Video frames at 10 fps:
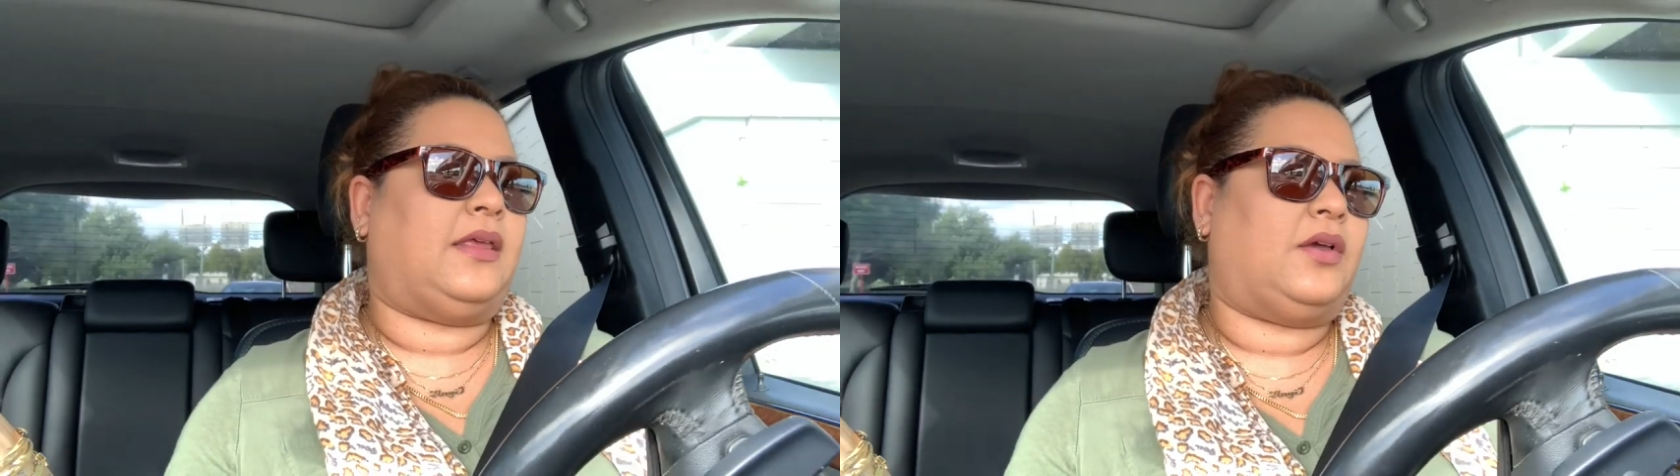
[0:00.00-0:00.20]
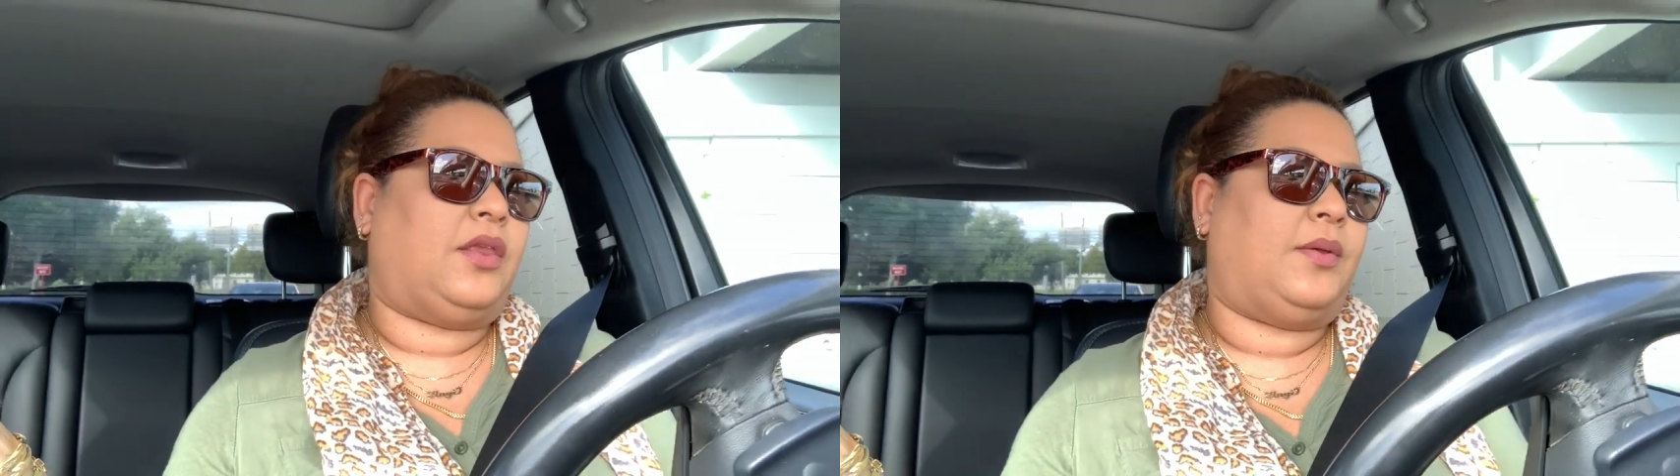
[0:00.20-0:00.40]

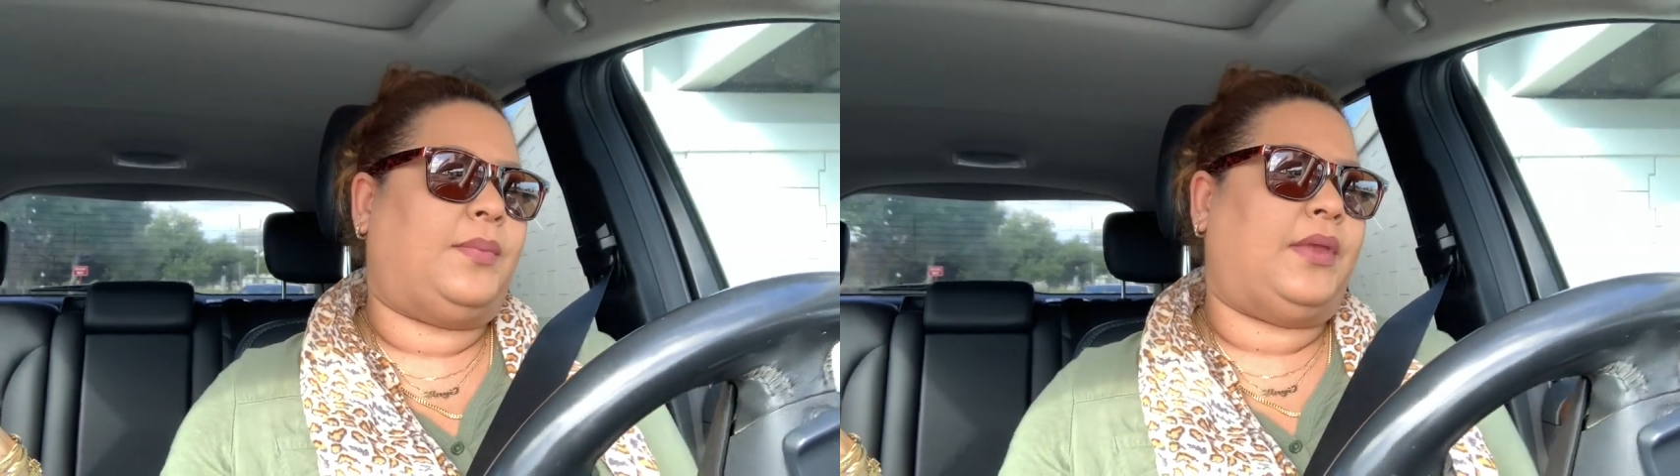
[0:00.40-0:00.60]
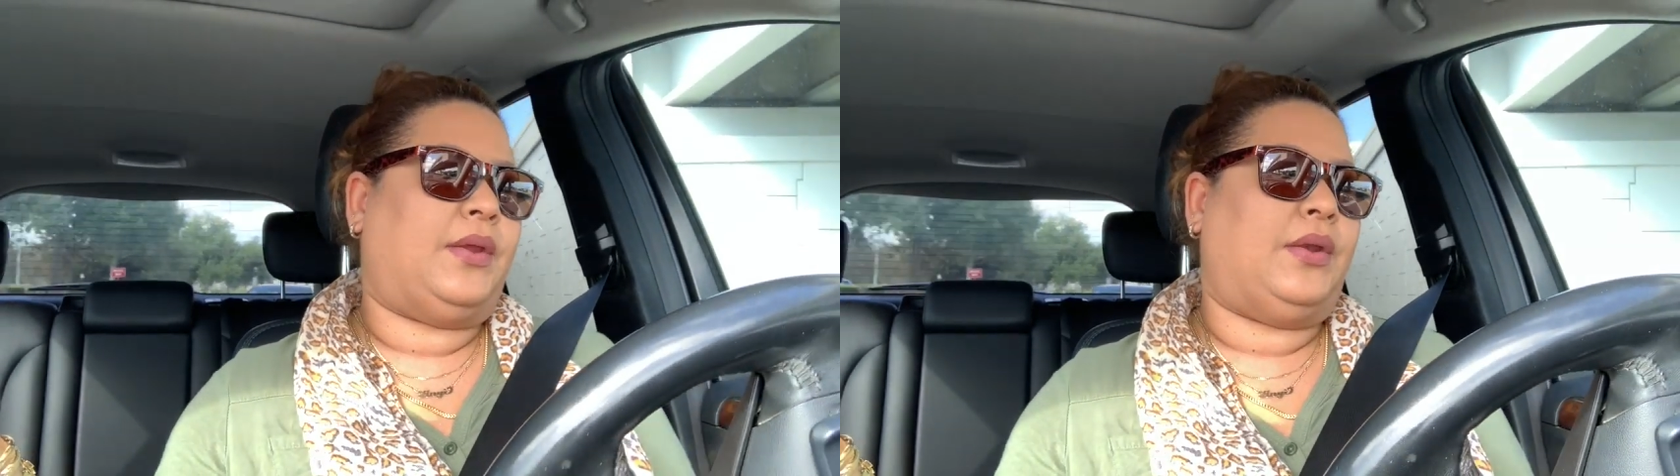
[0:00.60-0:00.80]
Digo yo,
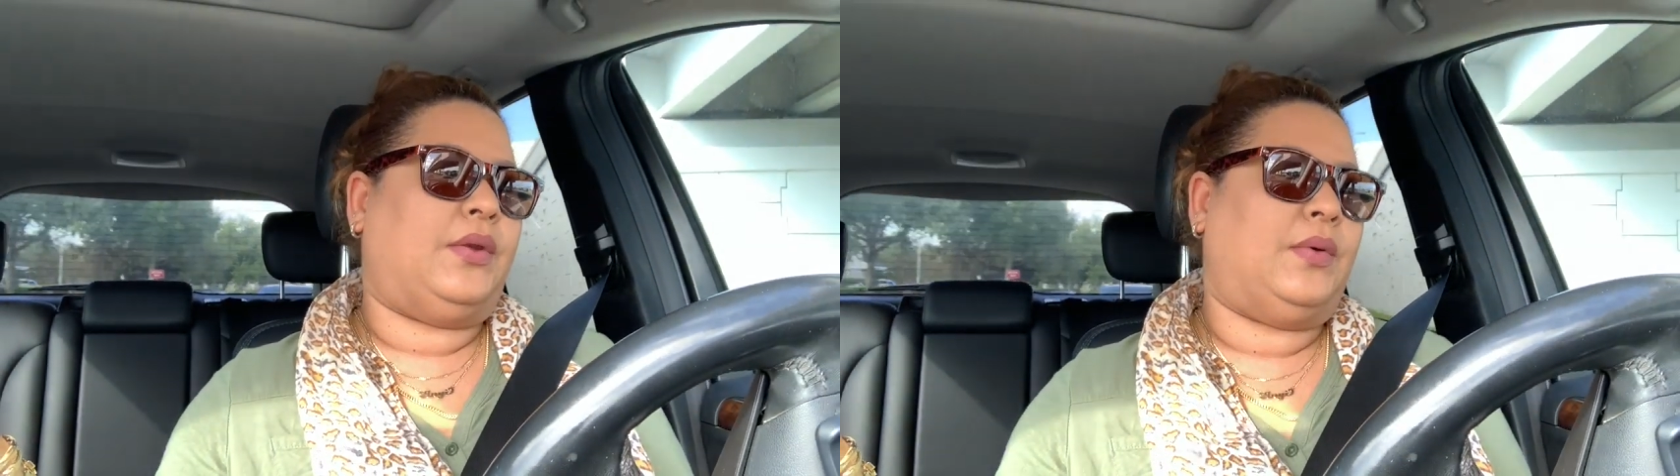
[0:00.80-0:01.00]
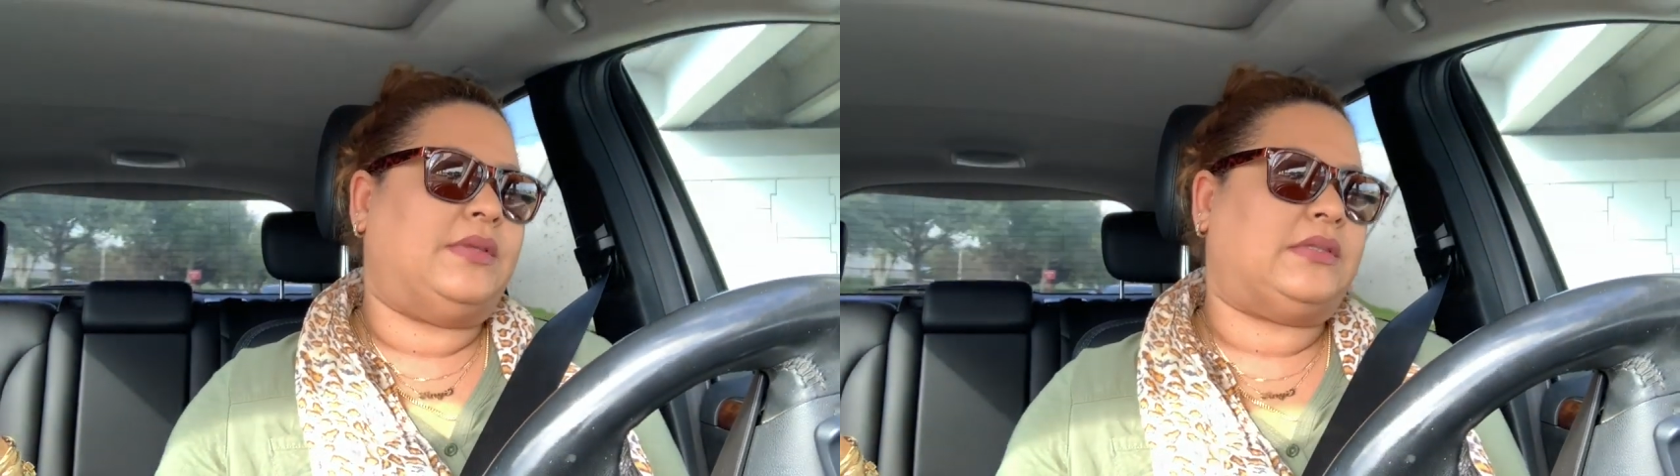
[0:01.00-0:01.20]
pero
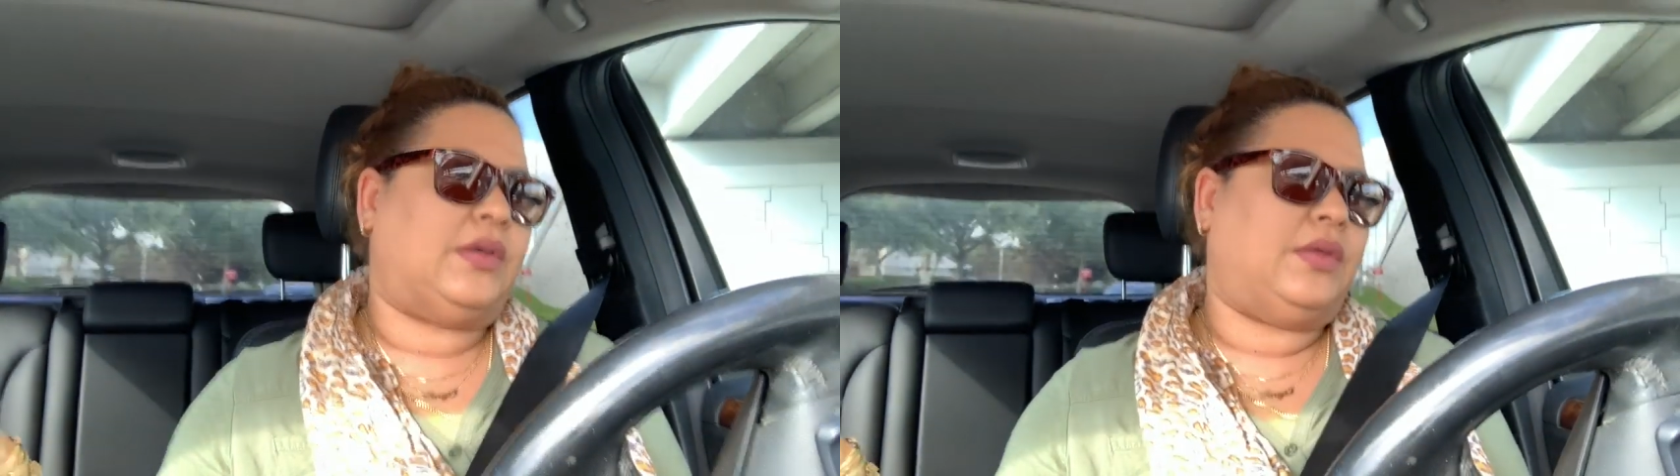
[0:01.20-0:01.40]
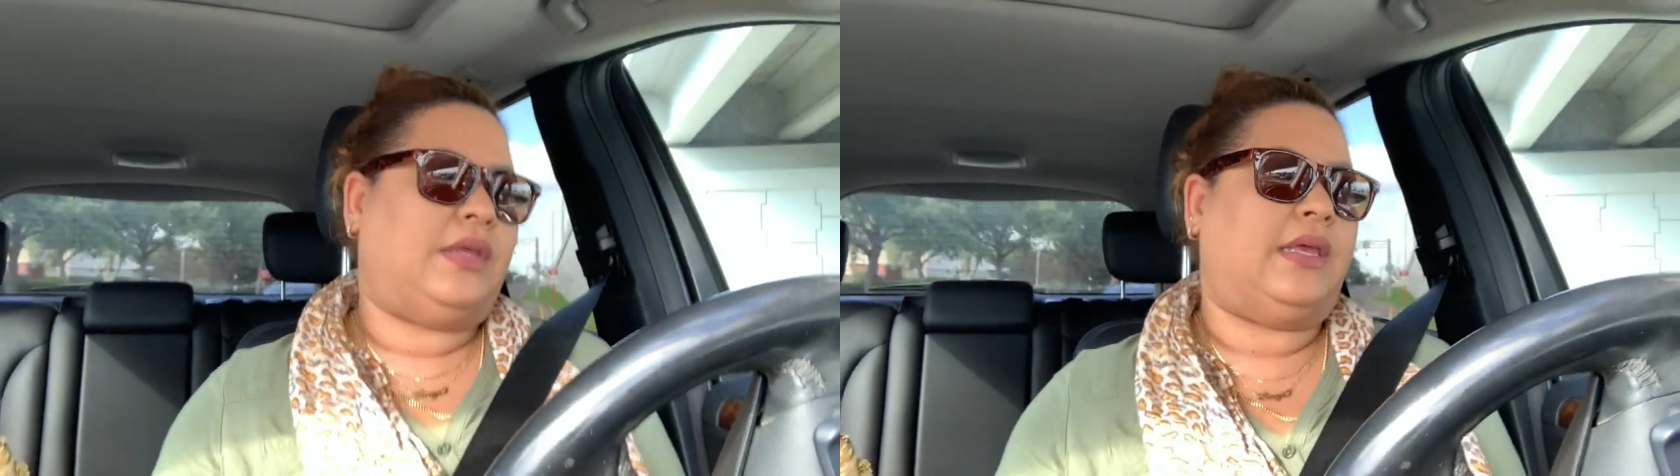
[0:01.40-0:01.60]
no he
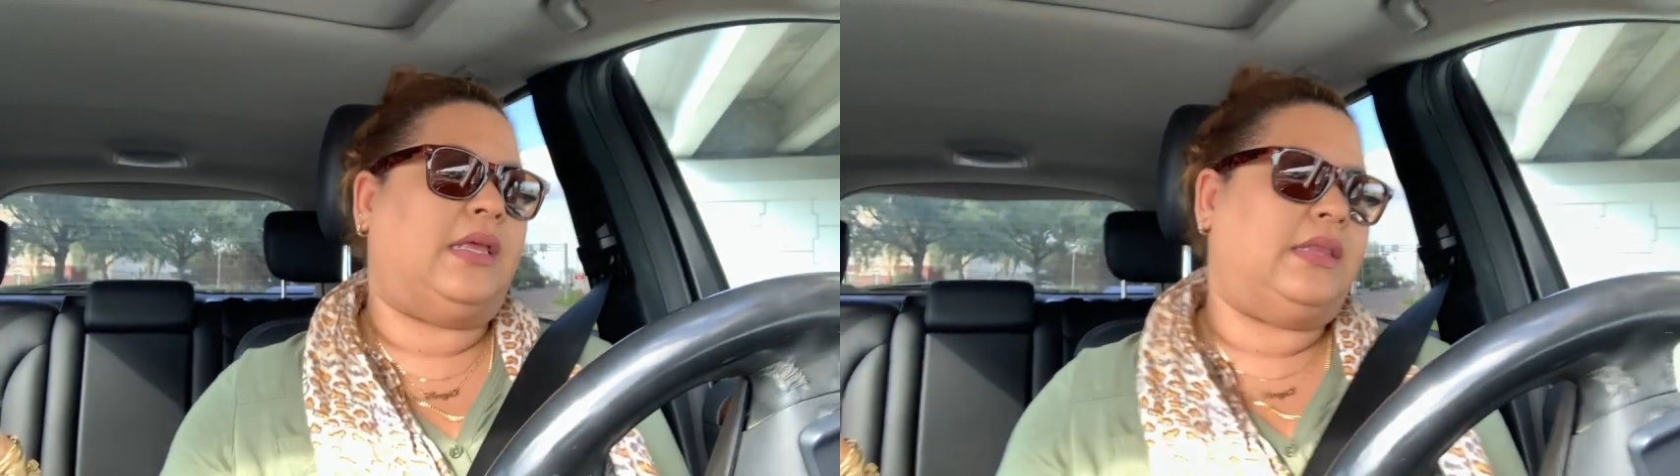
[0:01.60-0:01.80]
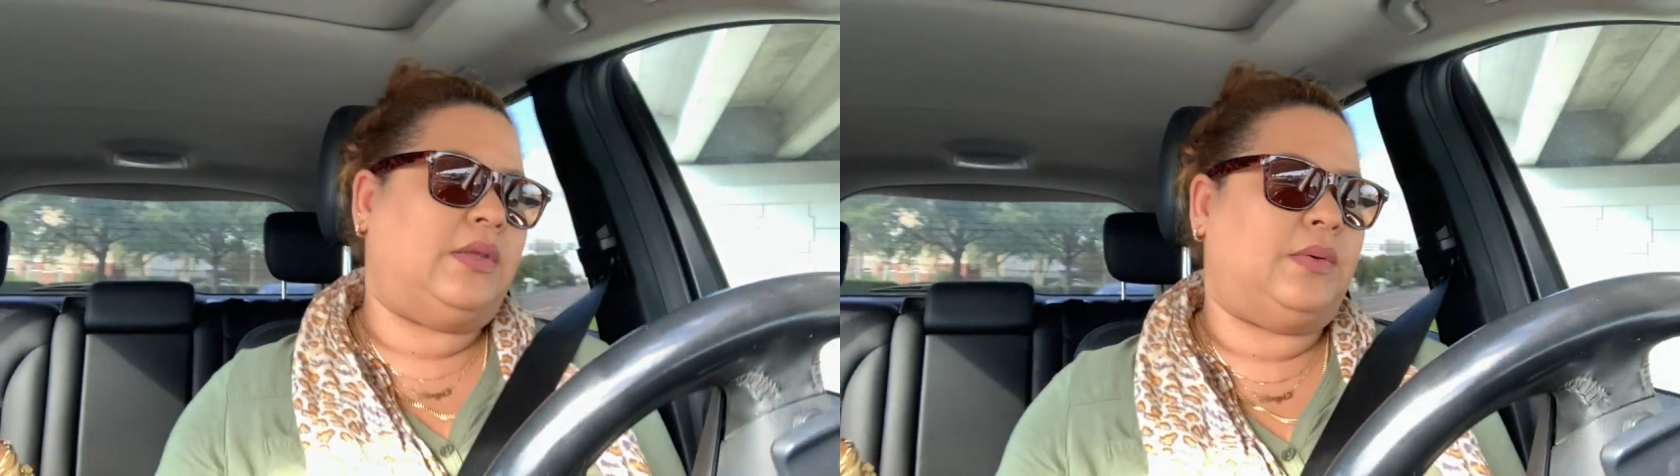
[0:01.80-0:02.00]
estado
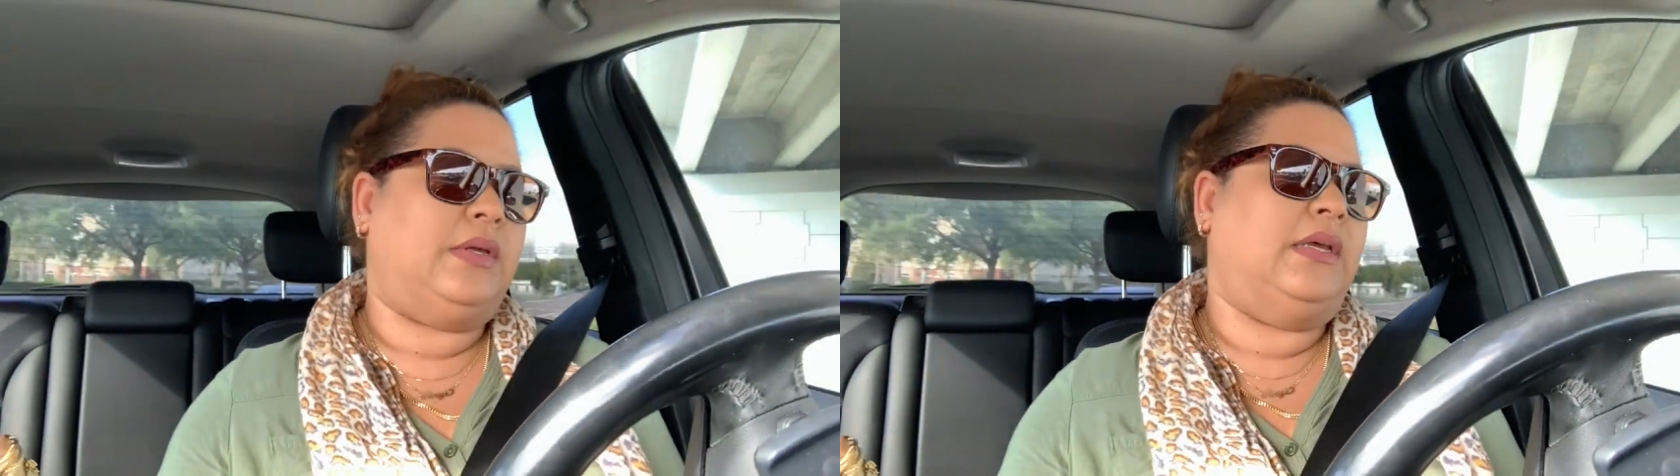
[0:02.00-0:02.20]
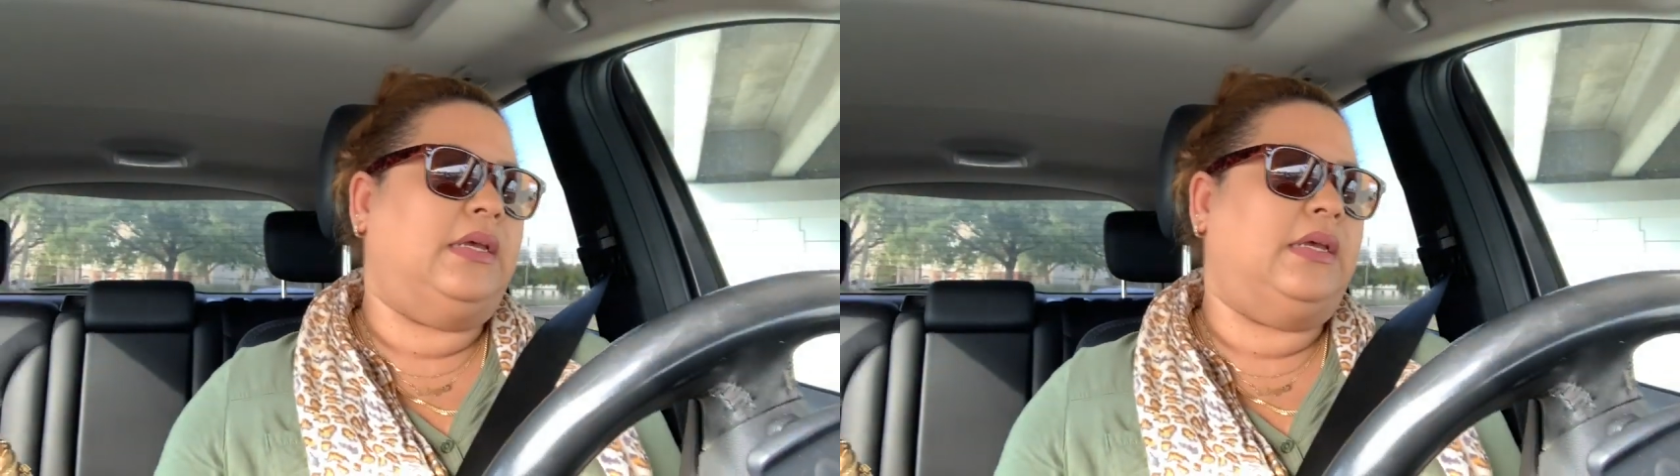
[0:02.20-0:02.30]
yendo.